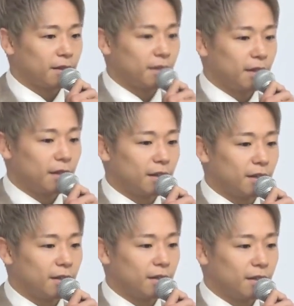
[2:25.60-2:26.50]

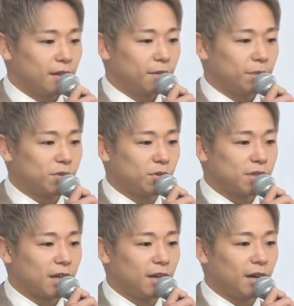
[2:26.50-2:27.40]
でやっぱ強
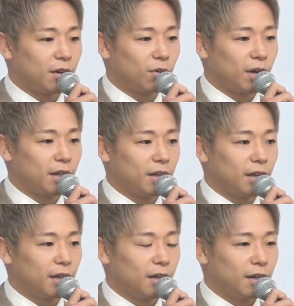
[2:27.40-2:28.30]
さに憧れ
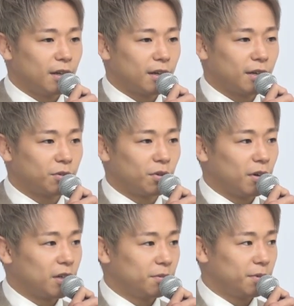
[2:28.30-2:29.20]
て格闘技を
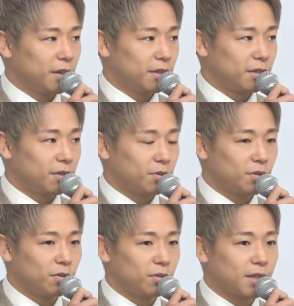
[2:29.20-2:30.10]
始めたんですけどそ
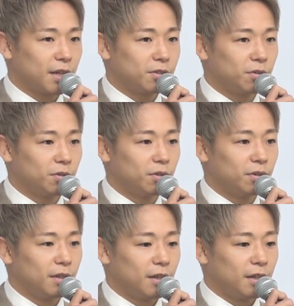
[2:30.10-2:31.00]
の最初の
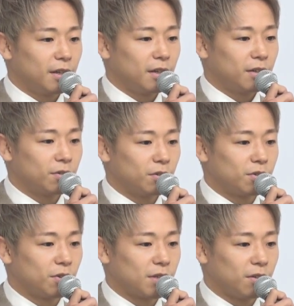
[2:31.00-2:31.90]
その
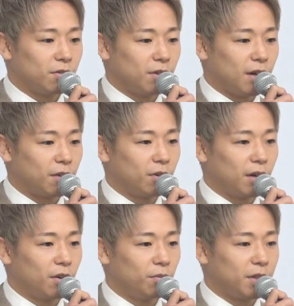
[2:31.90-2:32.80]
強さの憧
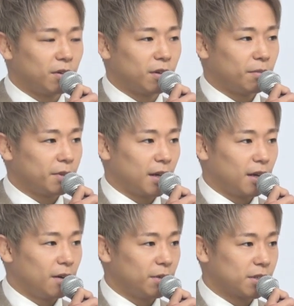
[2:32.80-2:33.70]
れを見たのがやっぱ
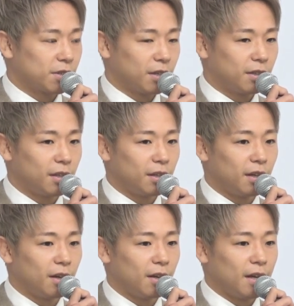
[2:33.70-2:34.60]
タイガーマスクだったんで、